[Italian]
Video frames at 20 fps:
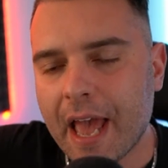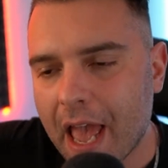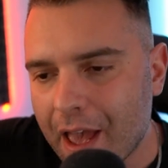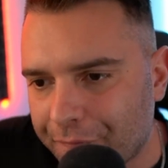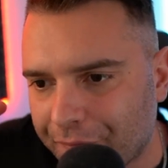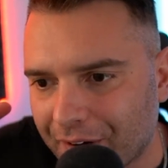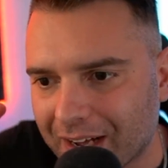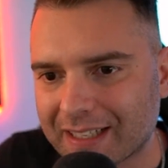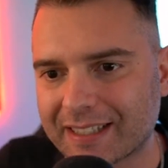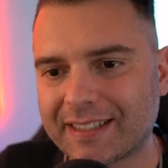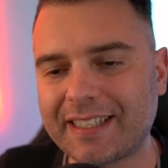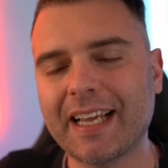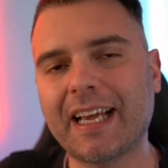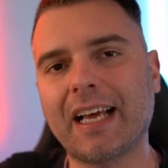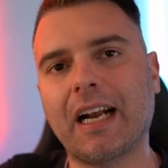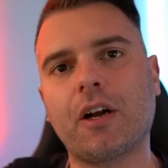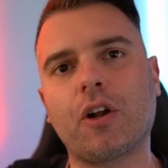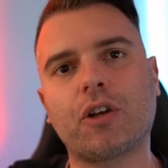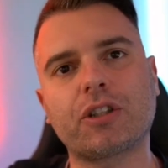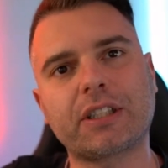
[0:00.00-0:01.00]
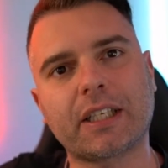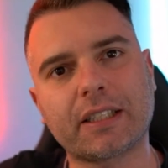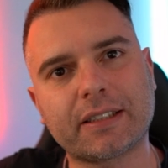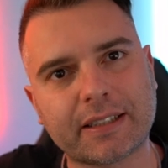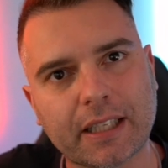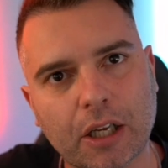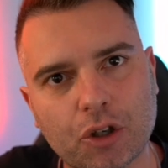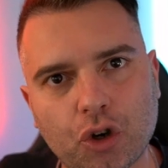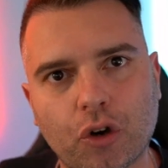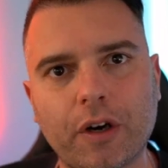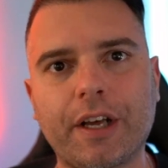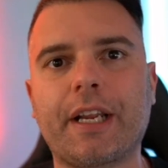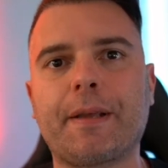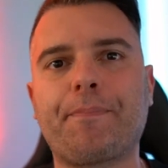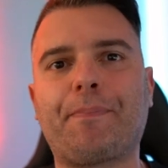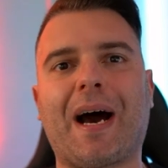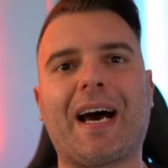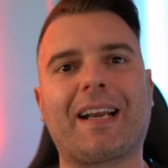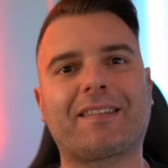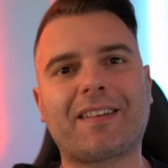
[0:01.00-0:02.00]
e far sì che la nostra stagione
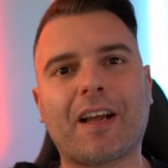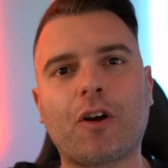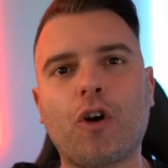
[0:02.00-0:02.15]
riparta.